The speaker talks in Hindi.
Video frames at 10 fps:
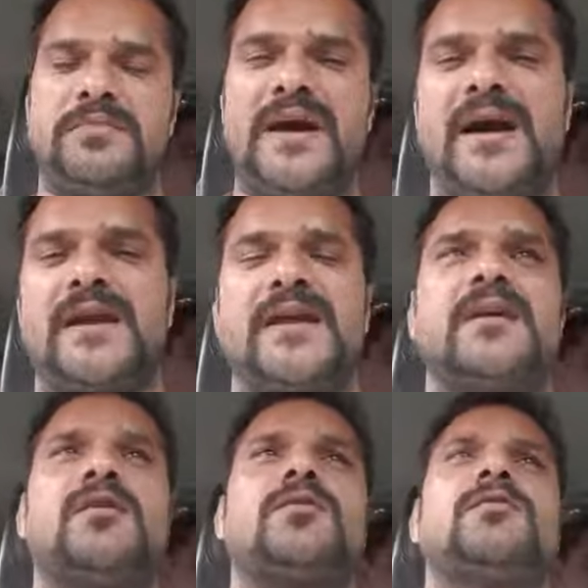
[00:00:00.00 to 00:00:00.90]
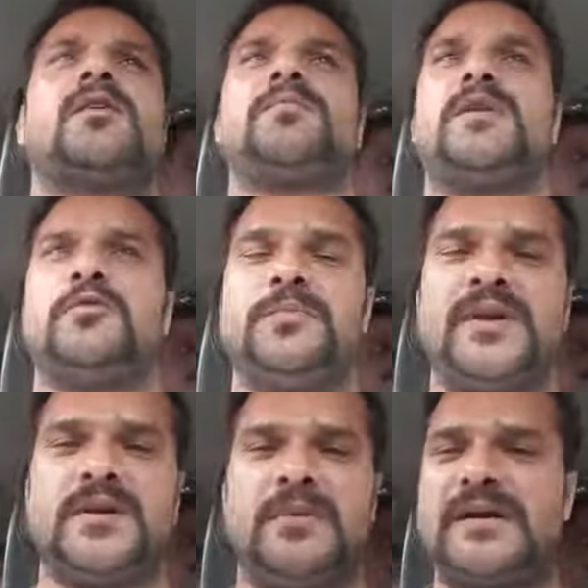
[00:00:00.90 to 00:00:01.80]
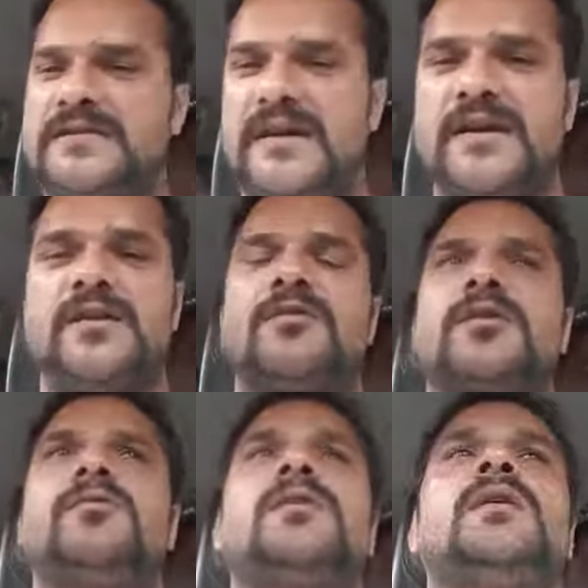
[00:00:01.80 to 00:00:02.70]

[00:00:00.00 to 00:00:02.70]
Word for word: बिहार के गौरव और अपनी यूपी की भाषा के गौरव